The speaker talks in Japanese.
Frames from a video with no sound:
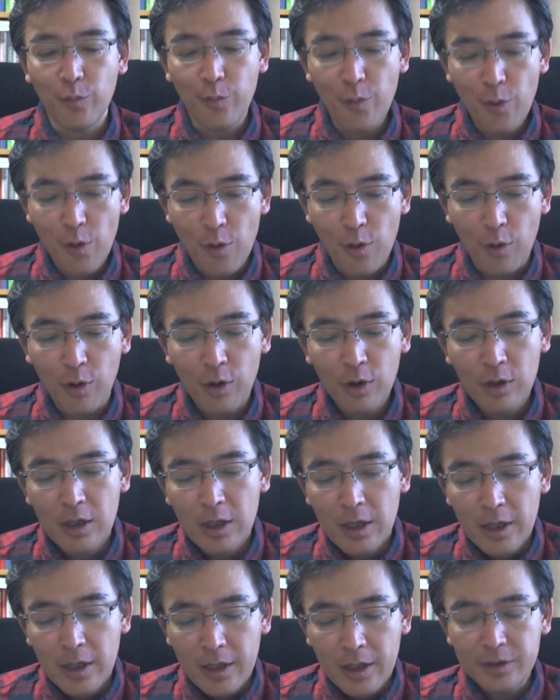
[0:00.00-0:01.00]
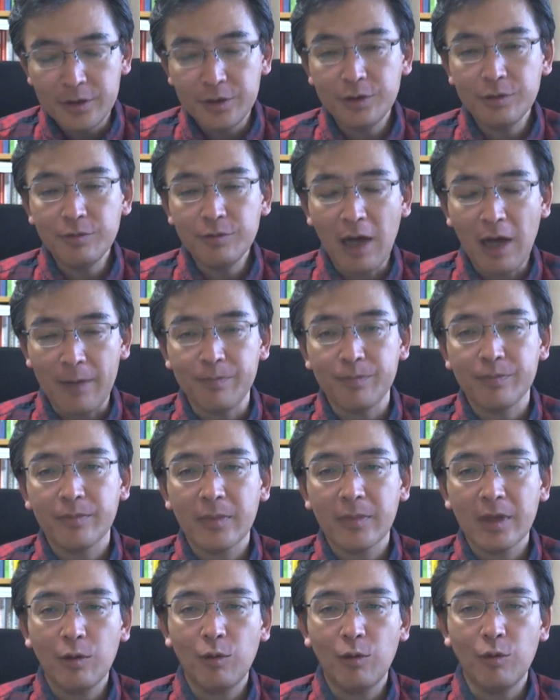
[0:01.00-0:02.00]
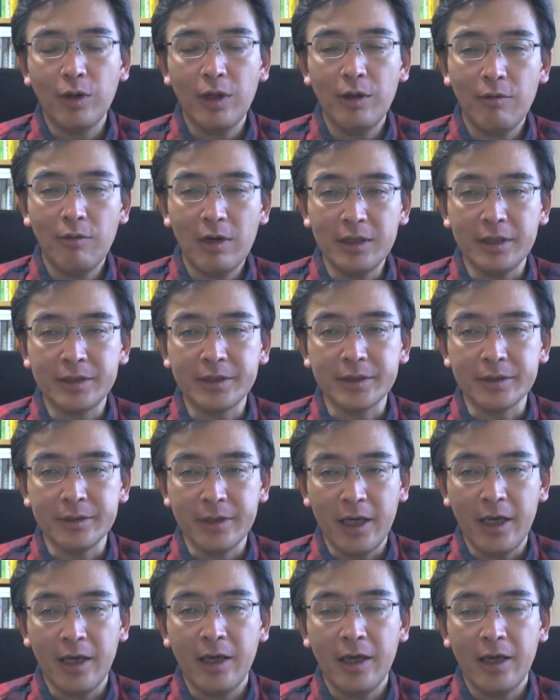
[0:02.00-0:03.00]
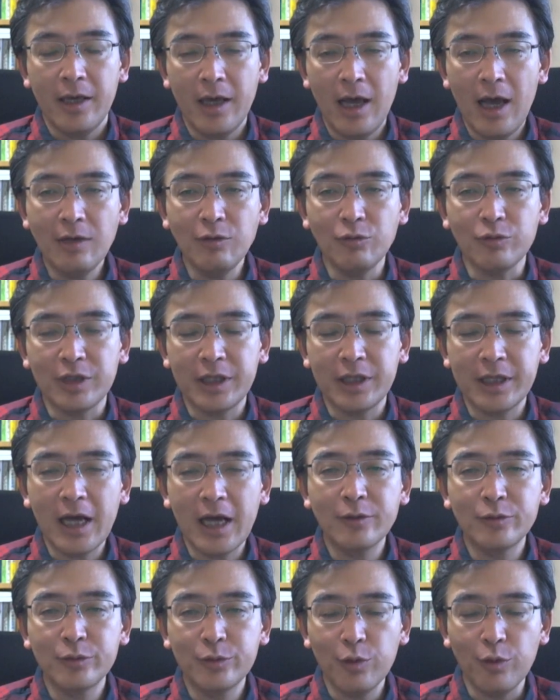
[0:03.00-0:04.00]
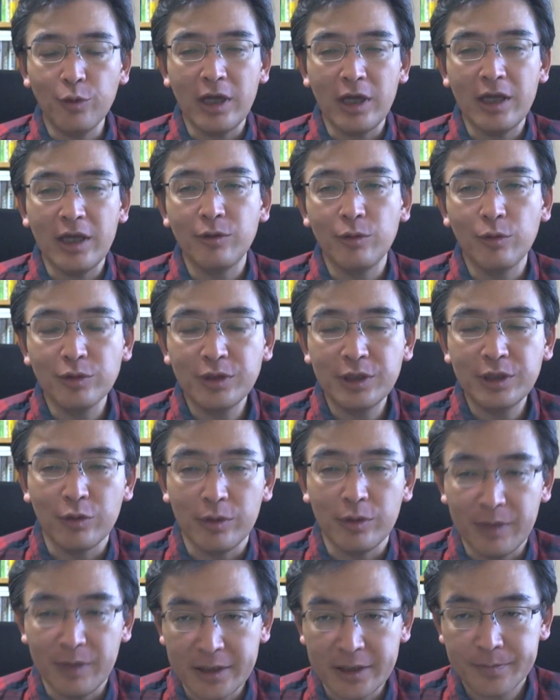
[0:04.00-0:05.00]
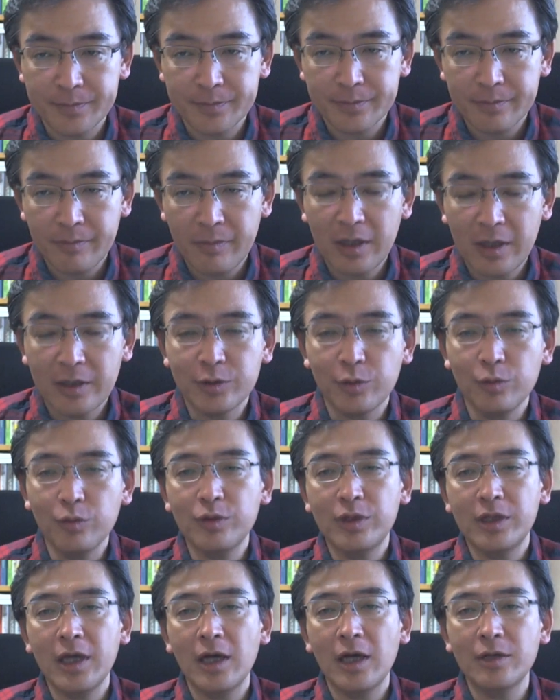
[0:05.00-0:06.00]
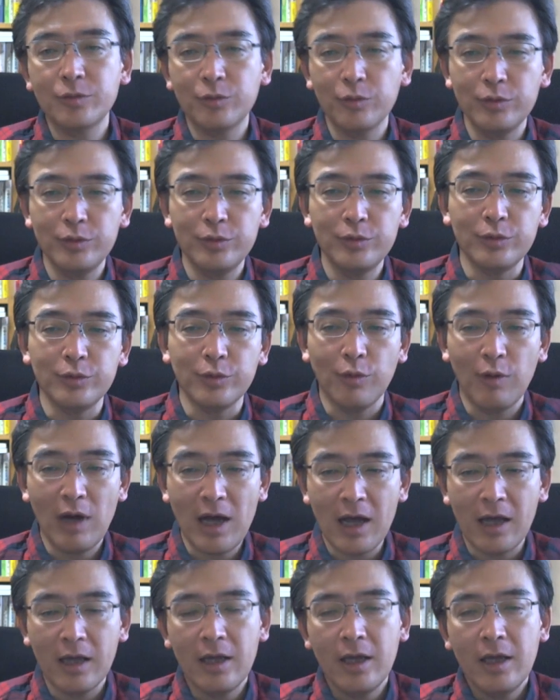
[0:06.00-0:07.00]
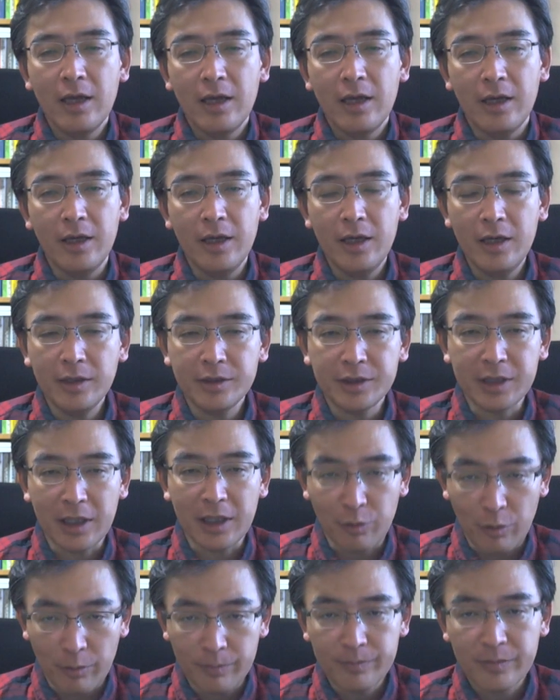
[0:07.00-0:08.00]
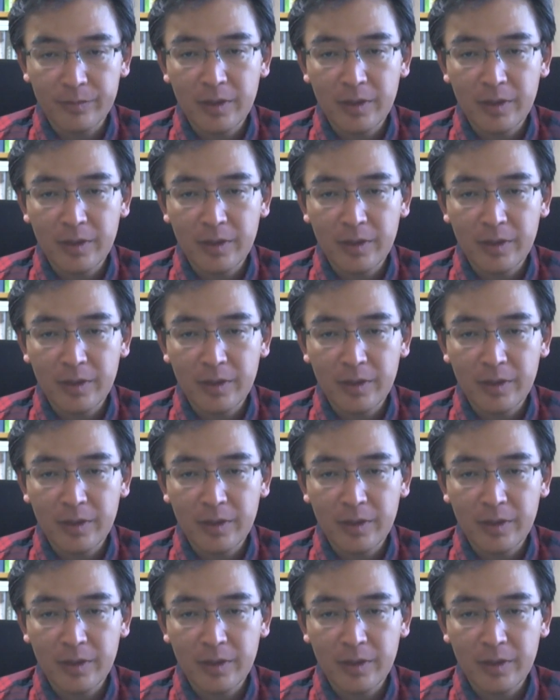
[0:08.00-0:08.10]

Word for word: も、え実はこれはですね、ある企画と連動しております。その企画というのは、弊社と、